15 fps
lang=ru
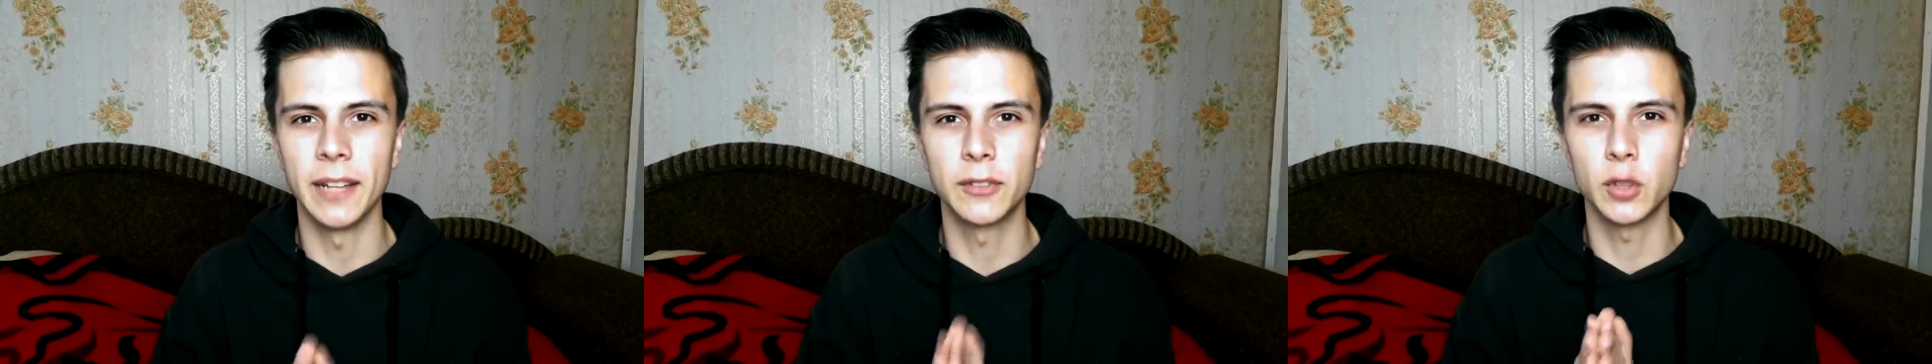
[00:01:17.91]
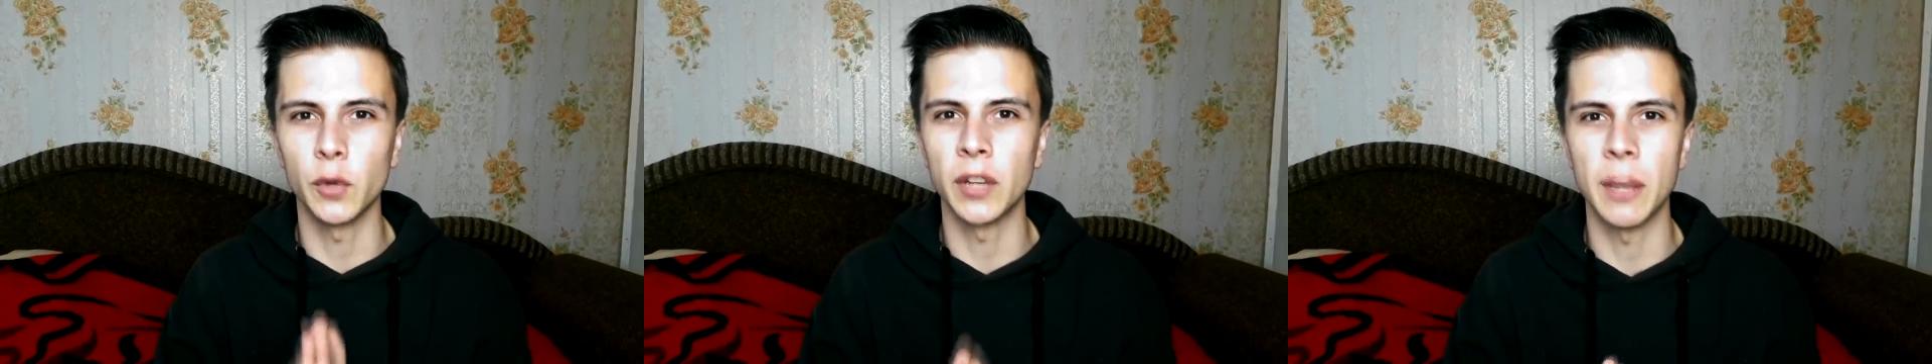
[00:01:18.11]
в
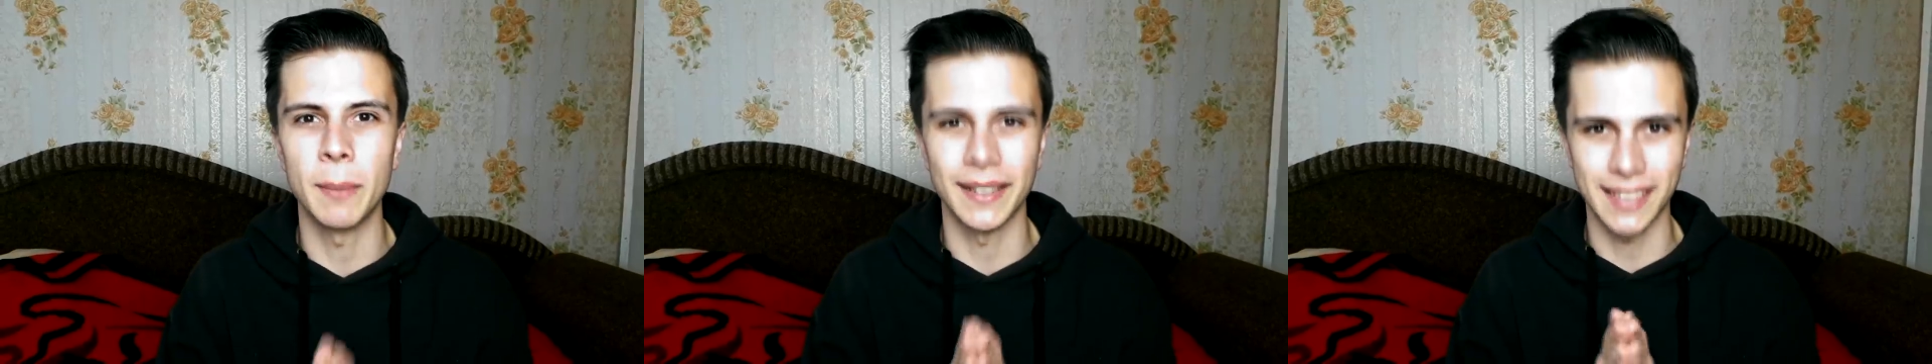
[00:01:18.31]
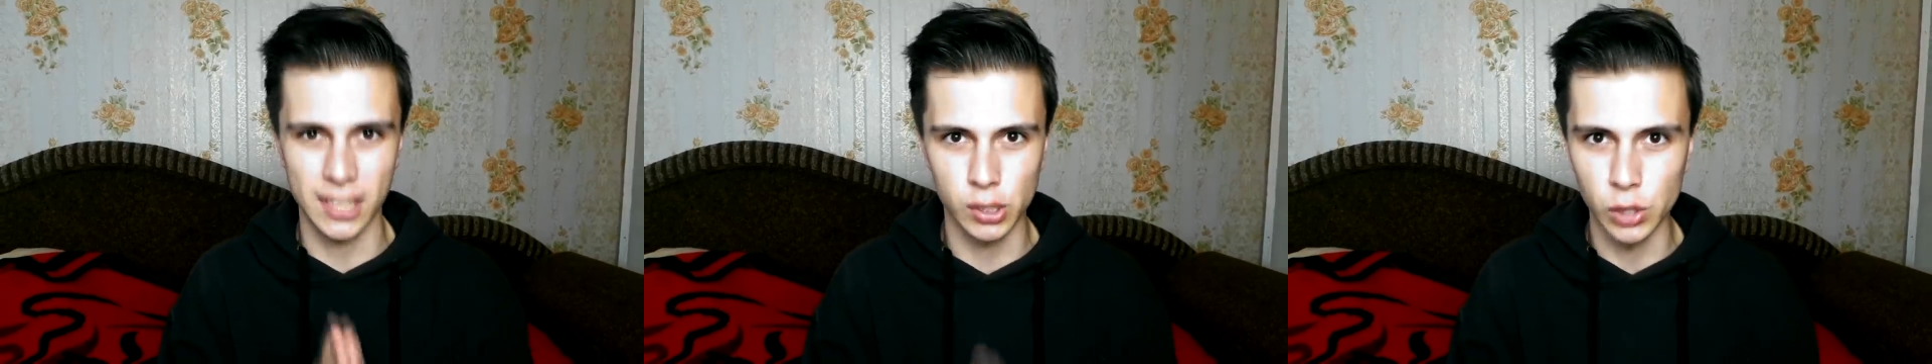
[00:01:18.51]
то время
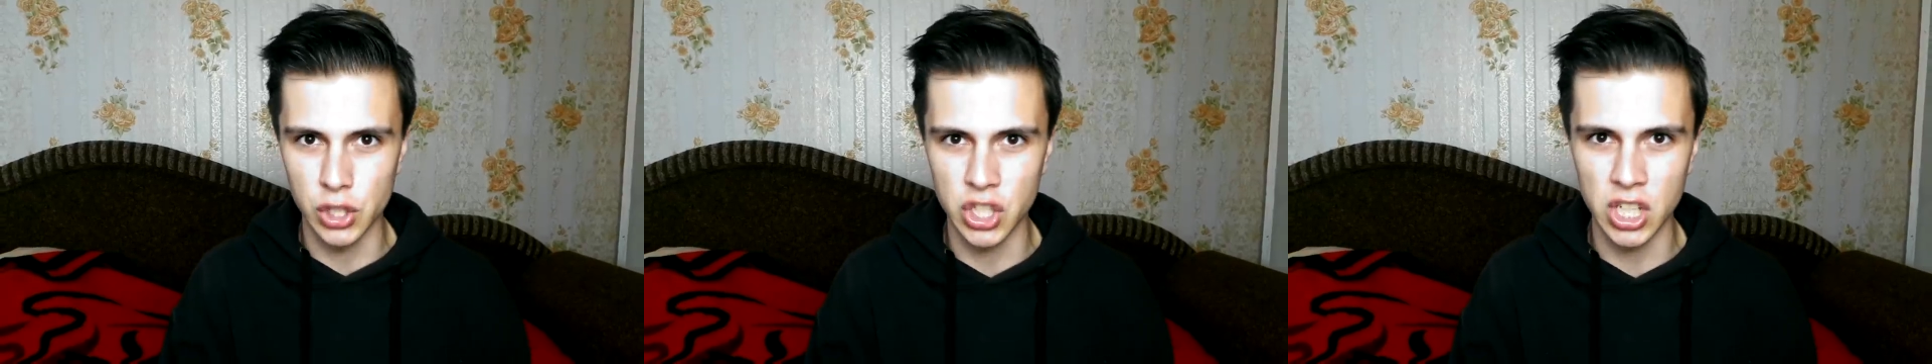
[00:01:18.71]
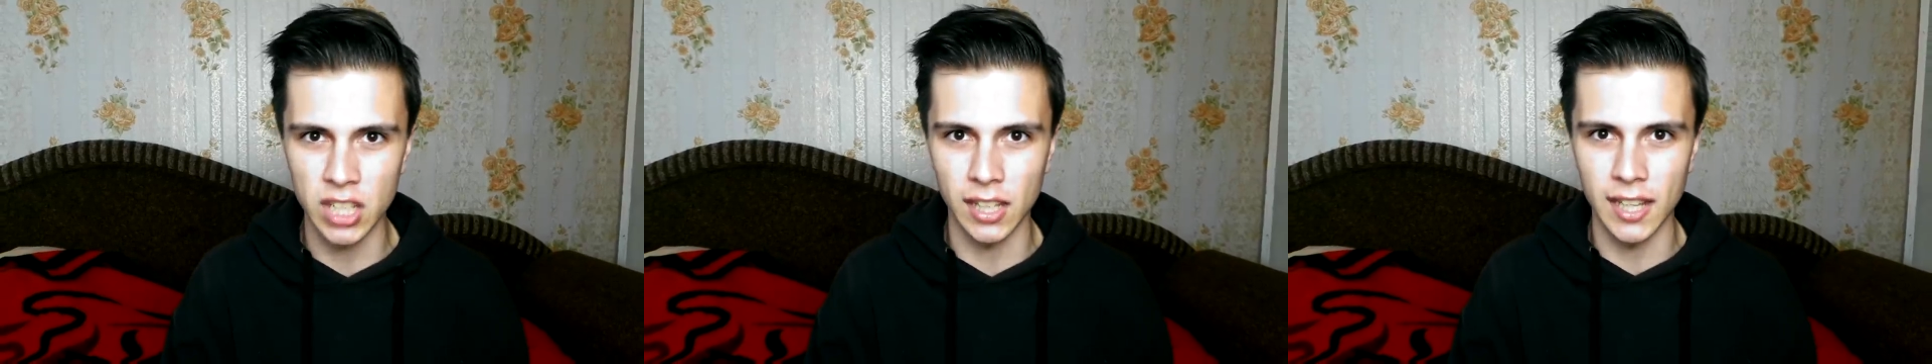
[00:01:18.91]
это
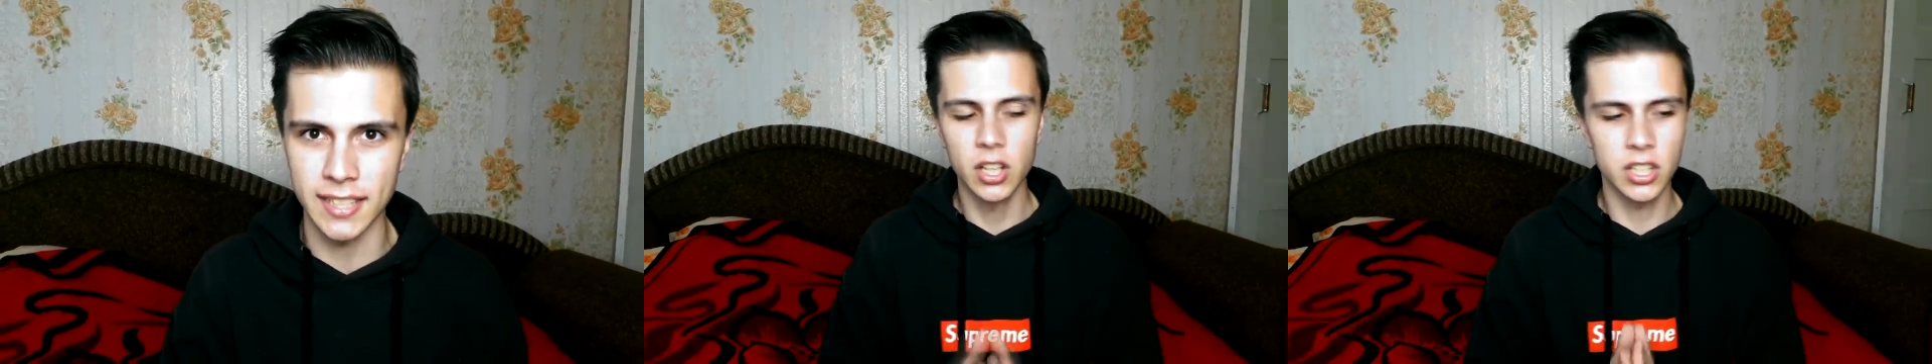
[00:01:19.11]
случилось.